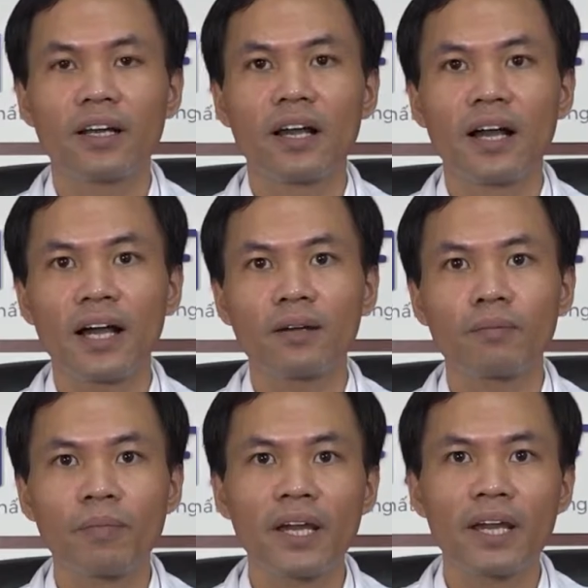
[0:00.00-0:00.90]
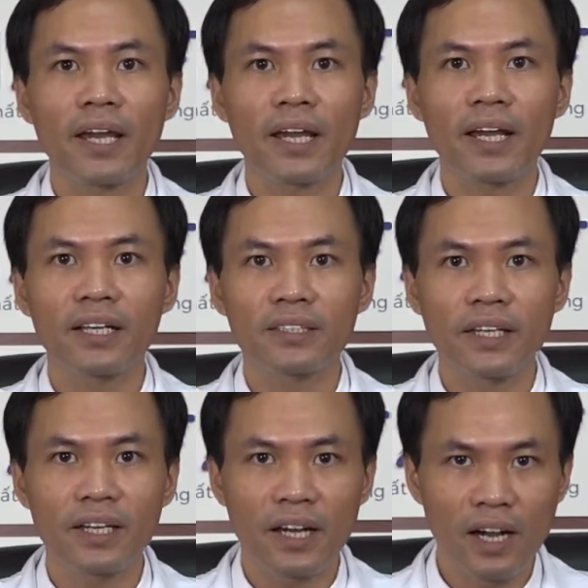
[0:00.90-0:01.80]
hát bê e a
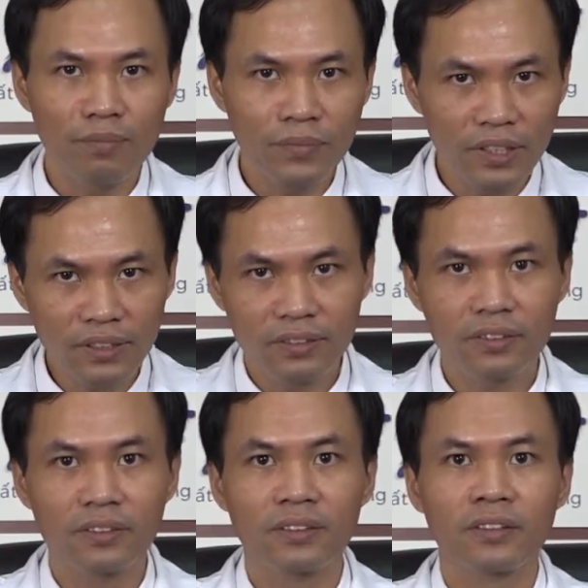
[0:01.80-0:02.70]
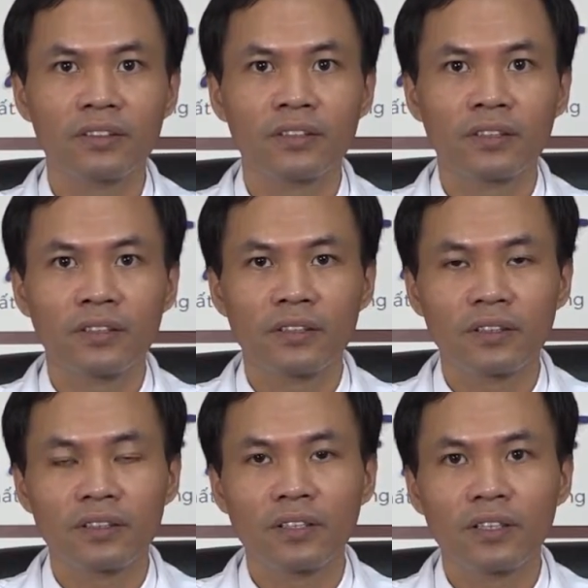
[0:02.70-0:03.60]
giê âm tính,
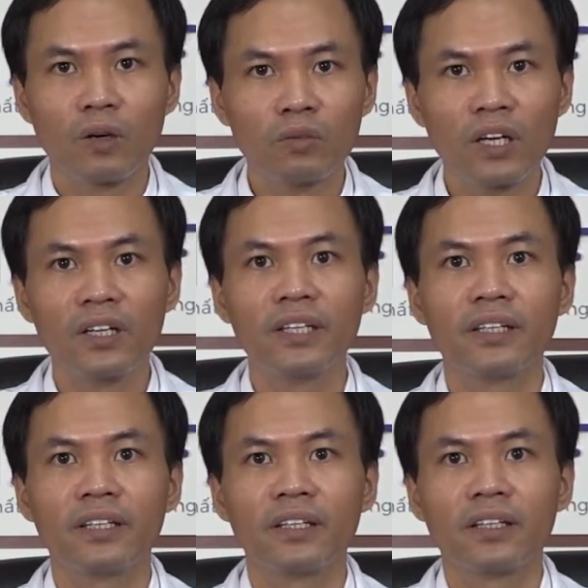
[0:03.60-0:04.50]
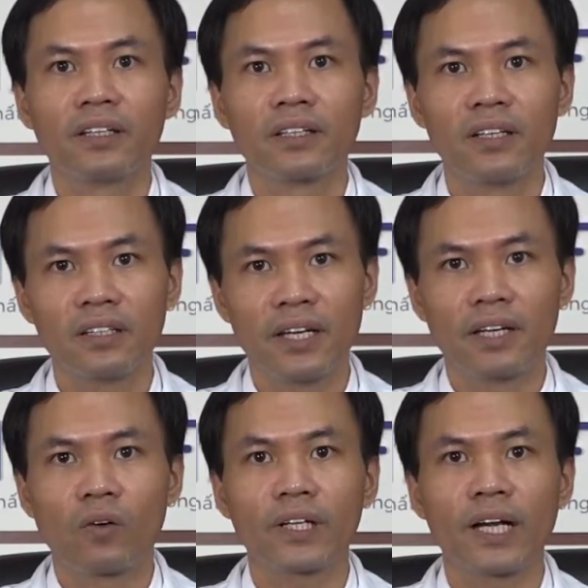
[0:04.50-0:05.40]
đồng thời cơ
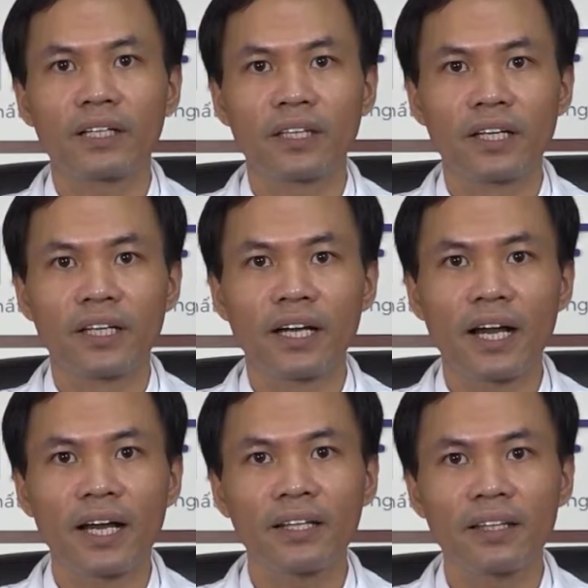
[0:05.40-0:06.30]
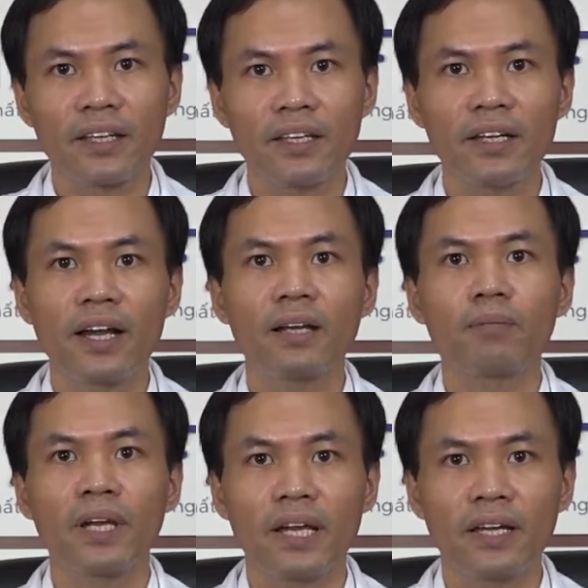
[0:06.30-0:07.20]
thể có cái kháng thể
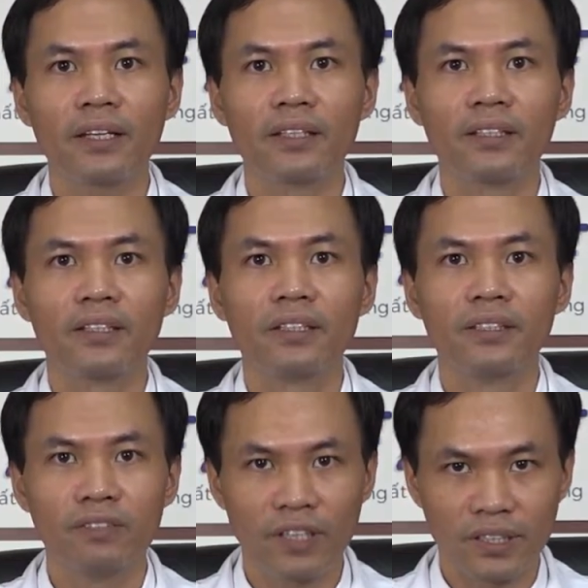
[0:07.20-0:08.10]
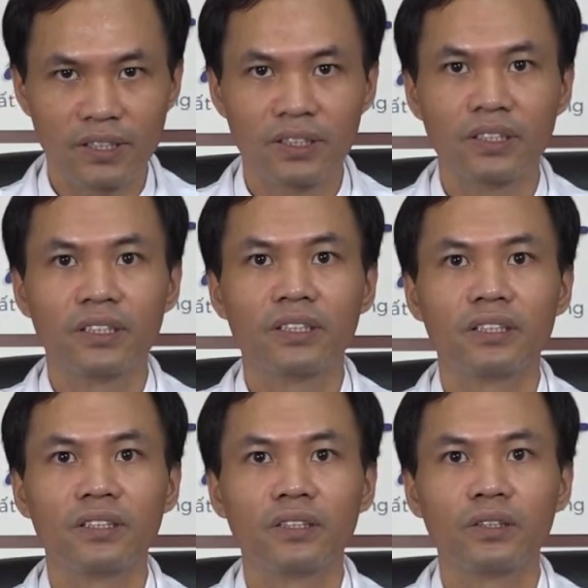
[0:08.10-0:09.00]
anti-hát bê e. Như vậy
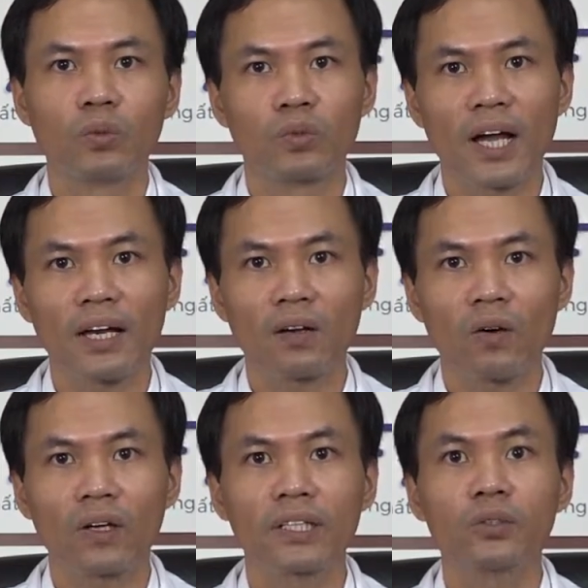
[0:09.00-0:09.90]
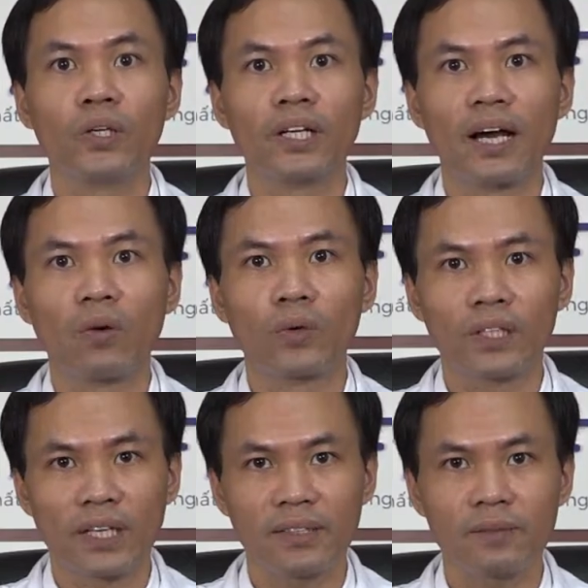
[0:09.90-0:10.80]
chúng ta đã có cái chuyển đảo huyết
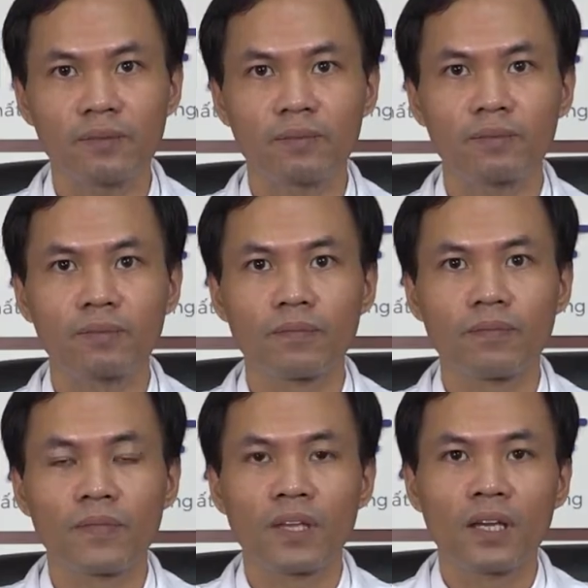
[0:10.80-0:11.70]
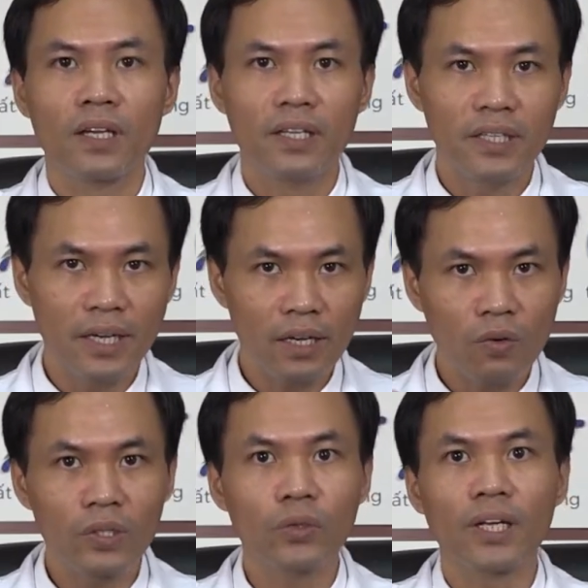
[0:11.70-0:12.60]
thanh. Ý nghĩa
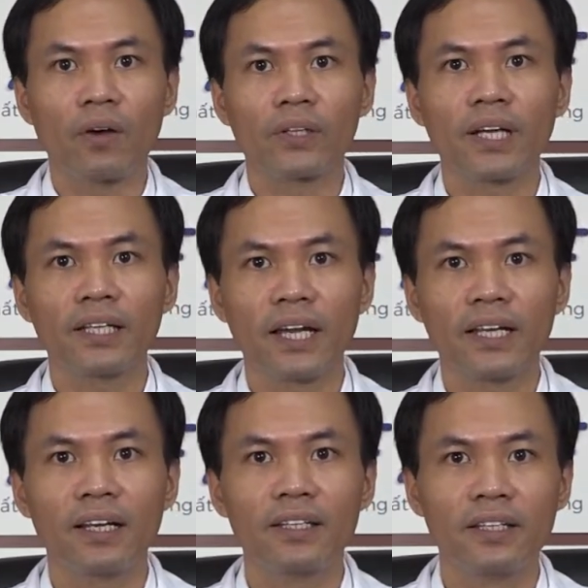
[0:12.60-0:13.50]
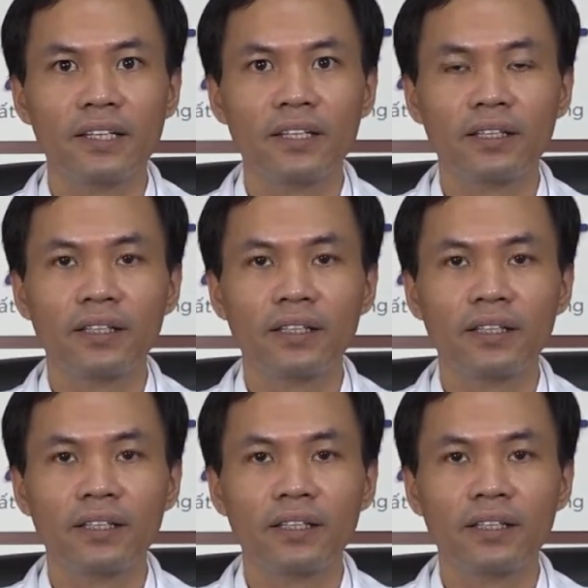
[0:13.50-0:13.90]
của chuyển đảo huyết thanh này là gì?